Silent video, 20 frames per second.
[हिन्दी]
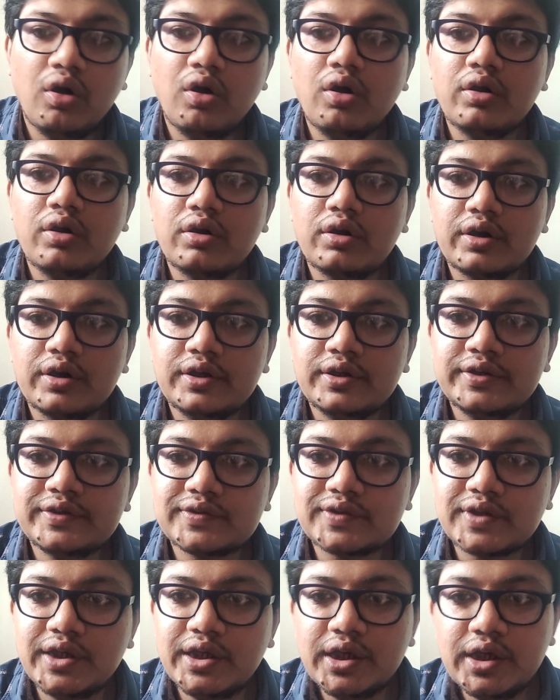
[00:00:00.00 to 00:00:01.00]
और
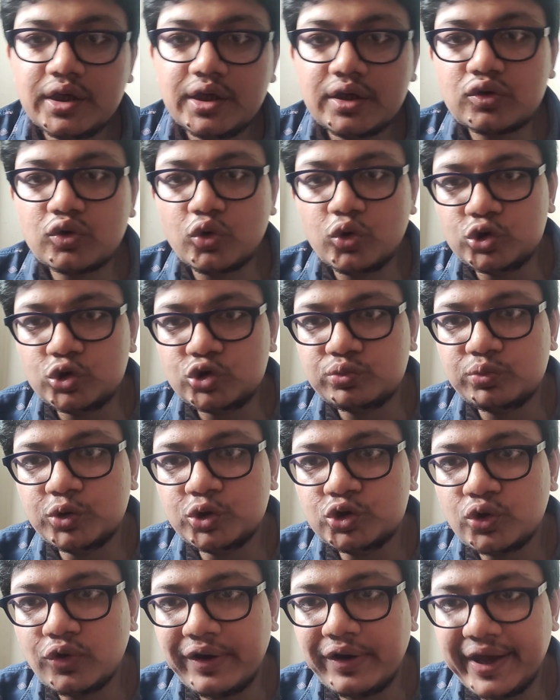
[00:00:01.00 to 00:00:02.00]
इसकी
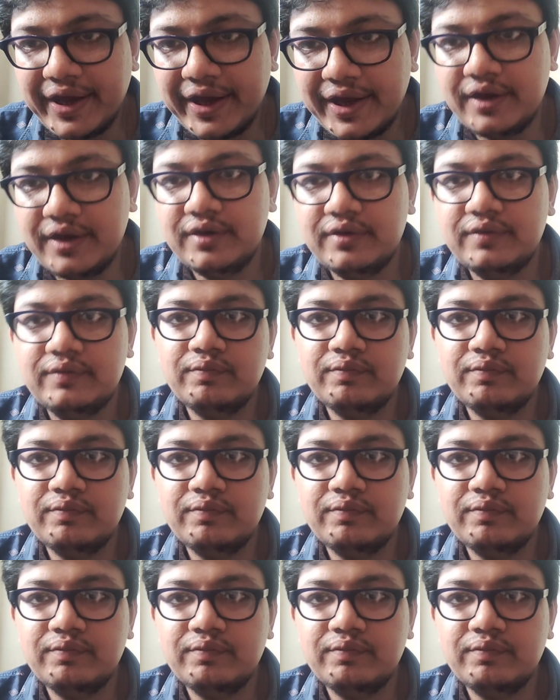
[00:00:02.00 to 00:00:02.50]
खुशबू जो है